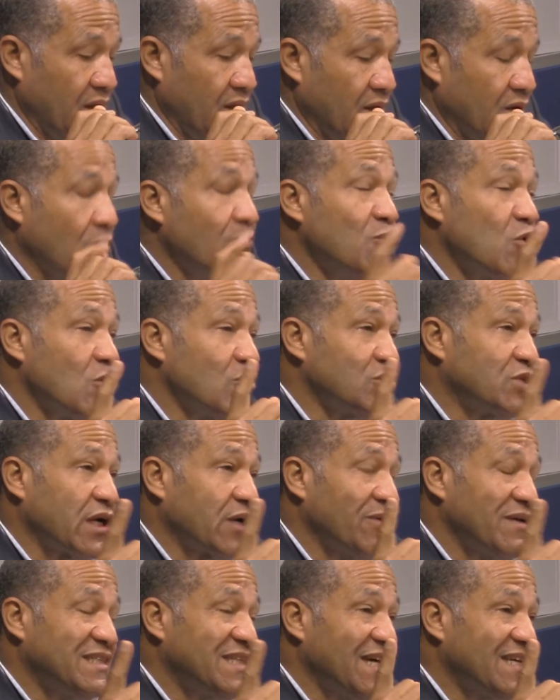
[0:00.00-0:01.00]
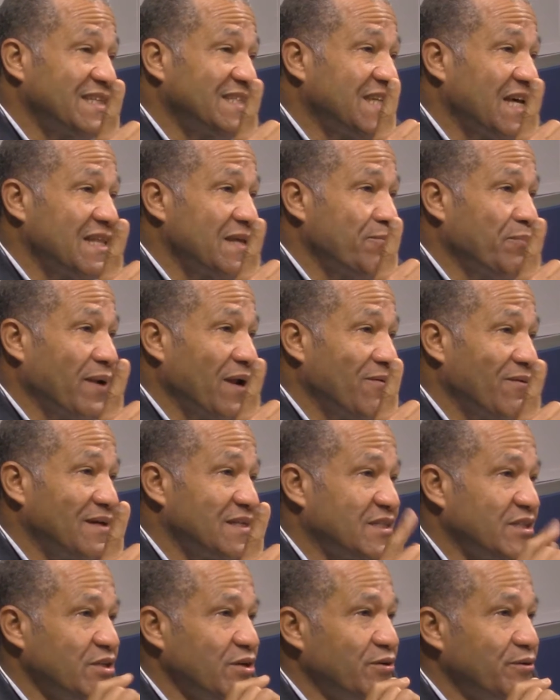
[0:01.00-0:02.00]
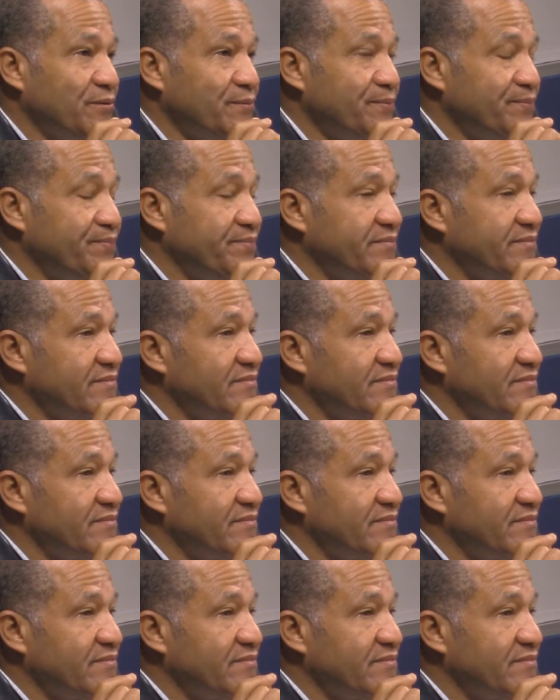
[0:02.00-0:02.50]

Como consecuencia de esa depravación,